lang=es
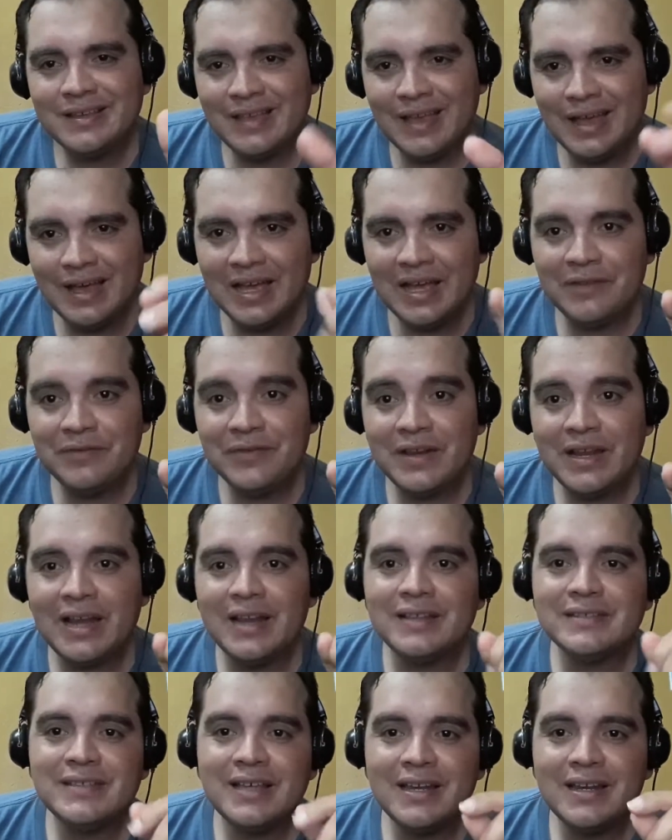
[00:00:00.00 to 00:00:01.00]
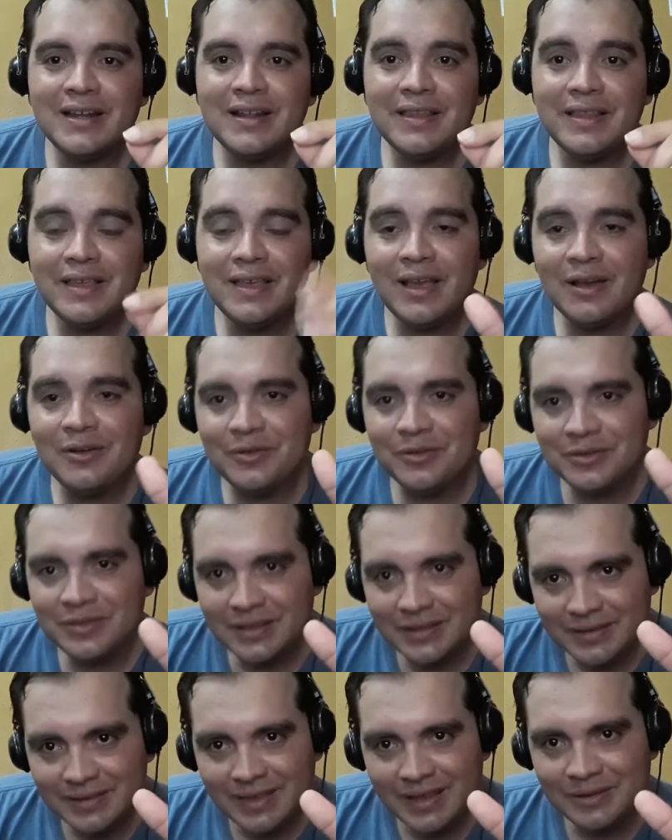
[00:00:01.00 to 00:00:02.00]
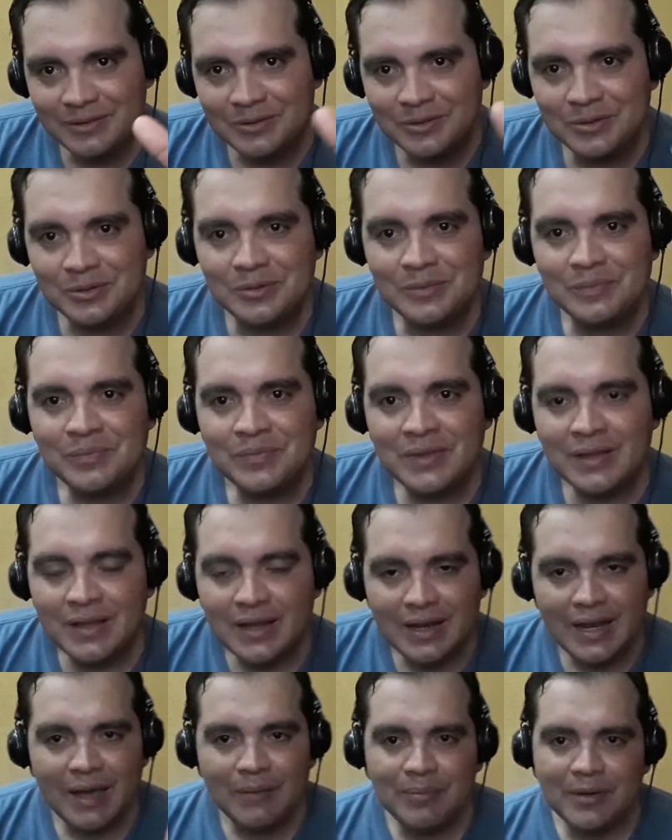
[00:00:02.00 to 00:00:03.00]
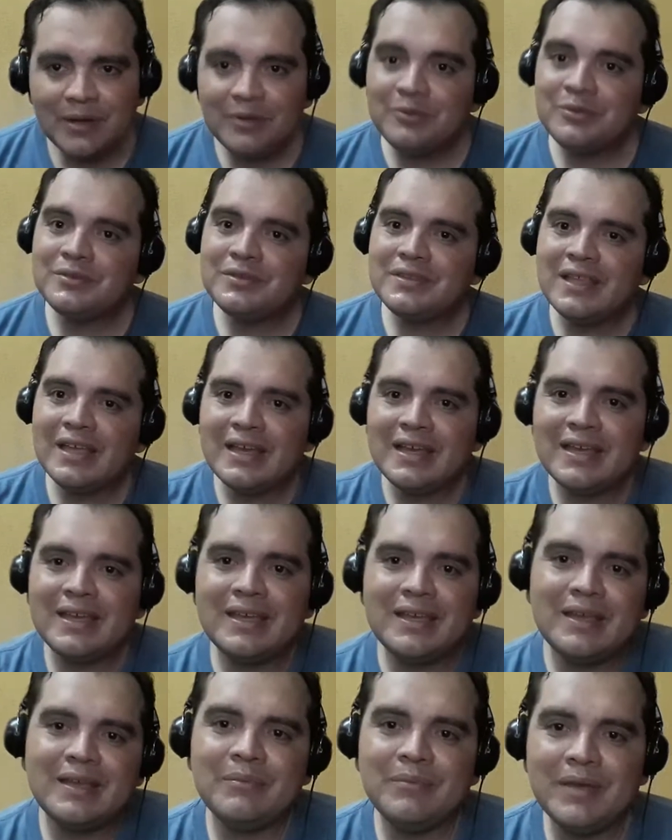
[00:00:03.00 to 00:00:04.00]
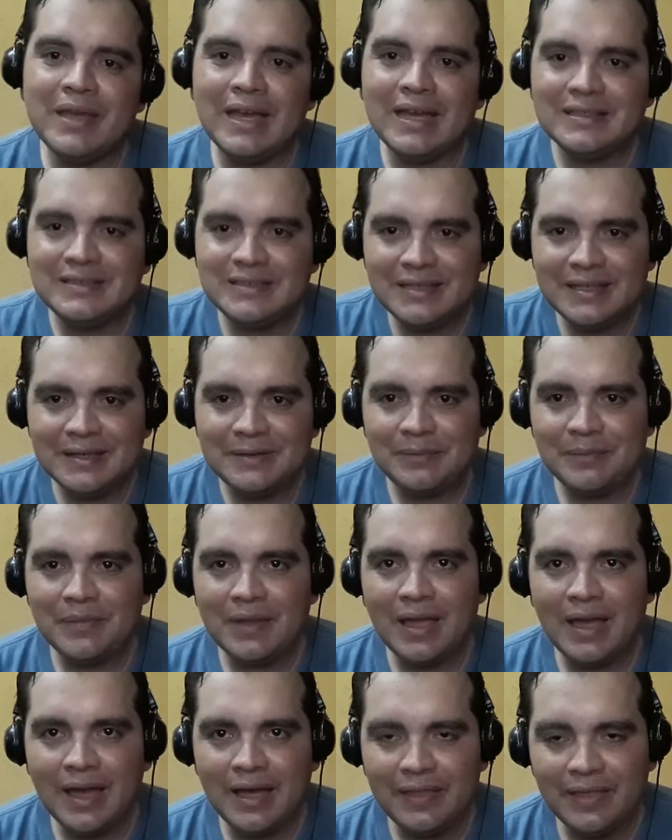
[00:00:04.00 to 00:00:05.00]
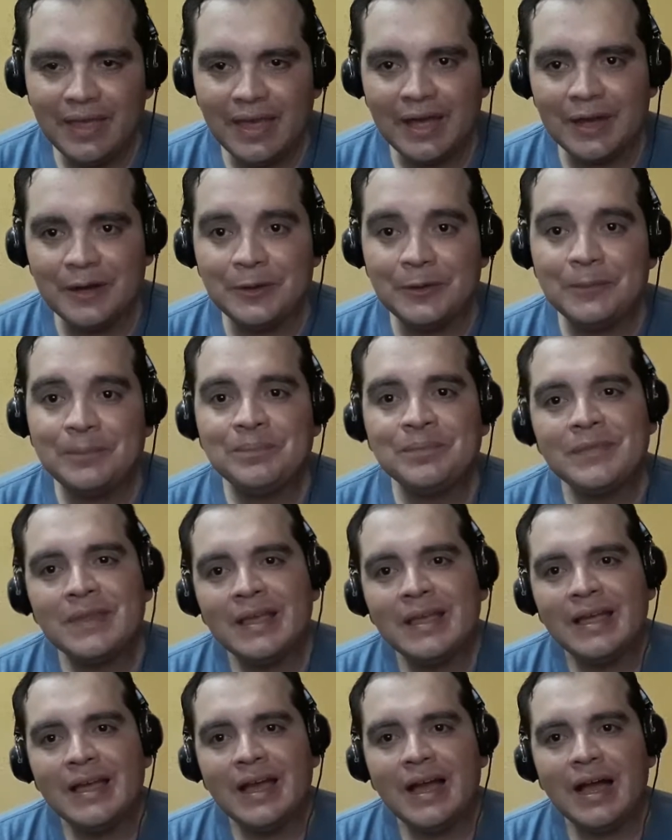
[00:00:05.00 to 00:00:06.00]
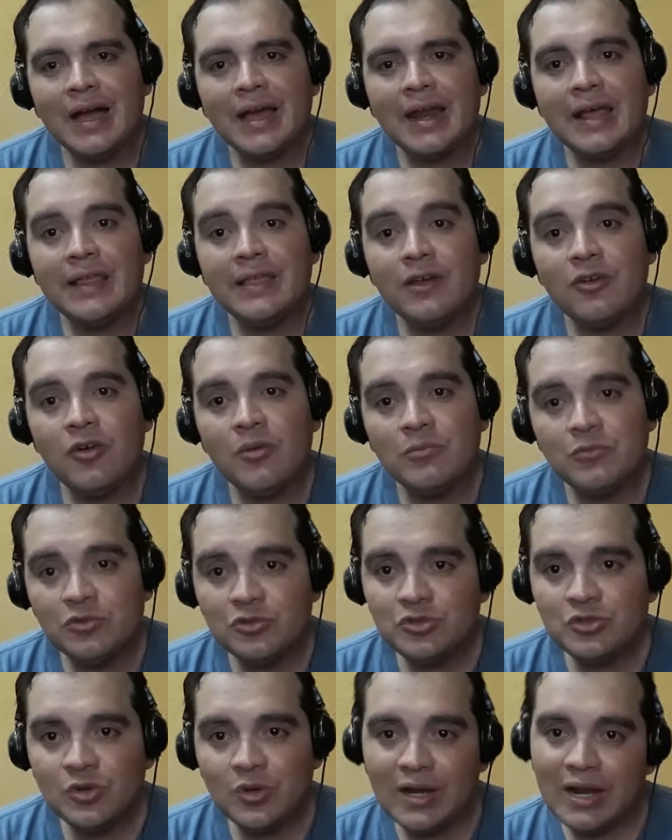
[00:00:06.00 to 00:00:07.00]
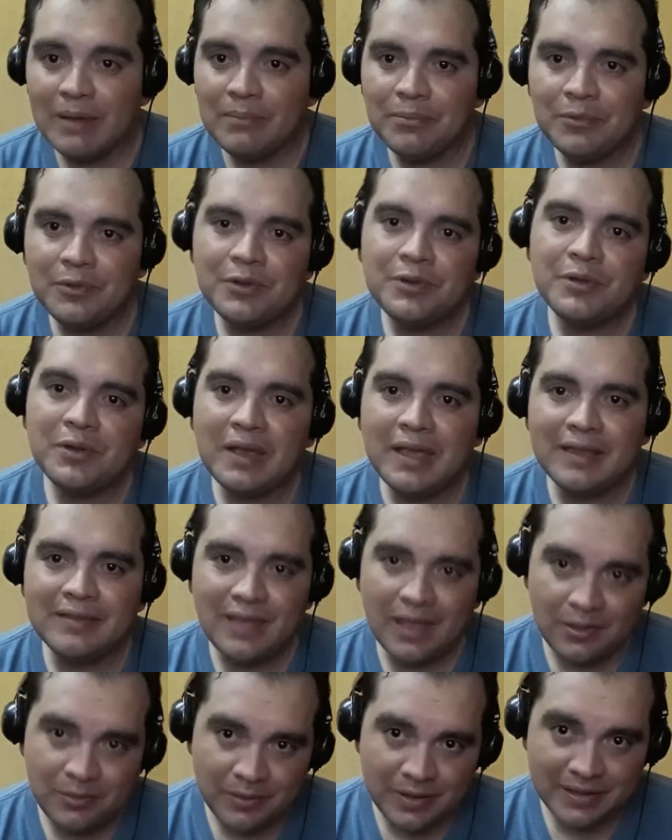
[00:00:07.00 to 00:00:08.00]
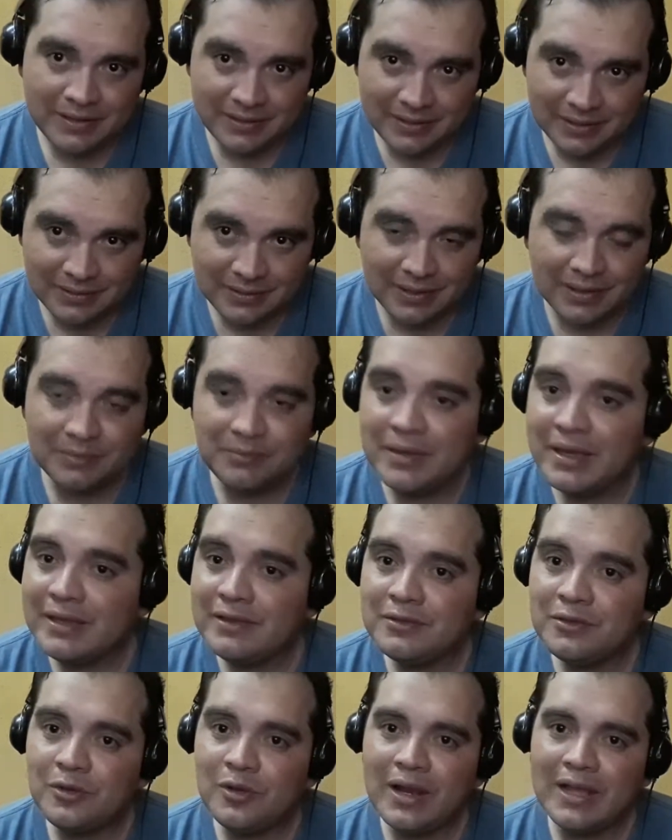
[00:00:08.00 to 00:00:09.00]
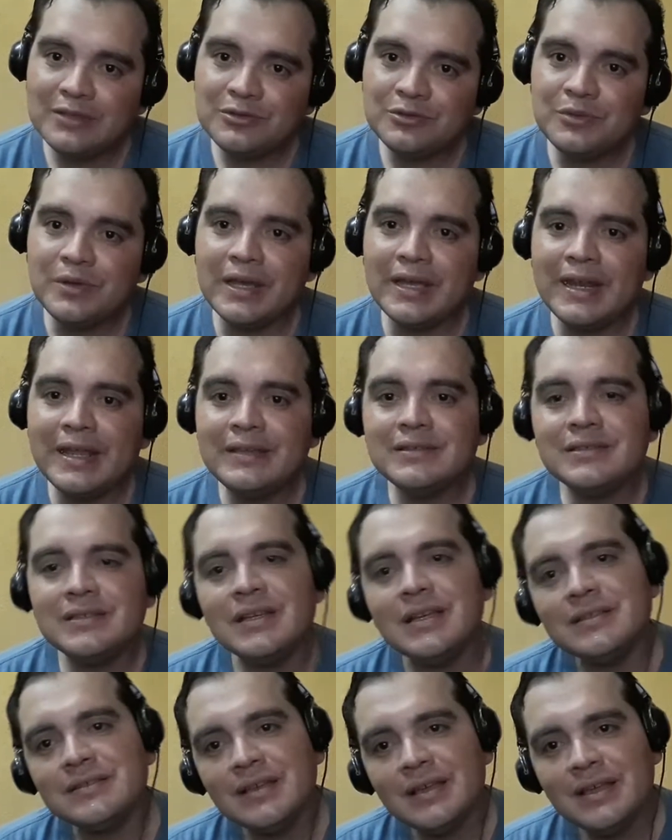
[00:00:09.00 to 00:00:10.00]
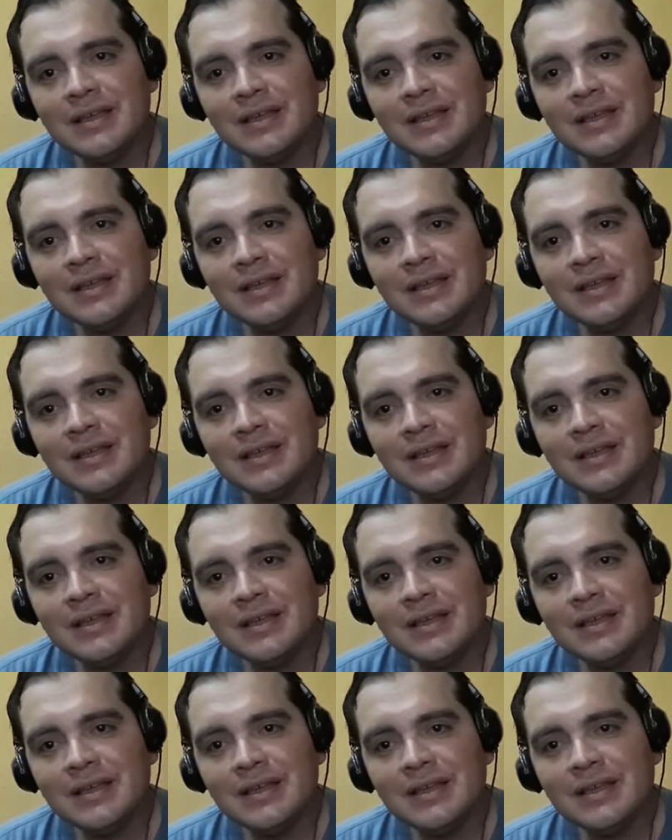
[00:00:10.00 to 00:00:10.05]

ya al finalizar el día contestando las preguntas que me hacen a diario. Agradezco mucho el apoyo que han dado a este segmento, las sugerencias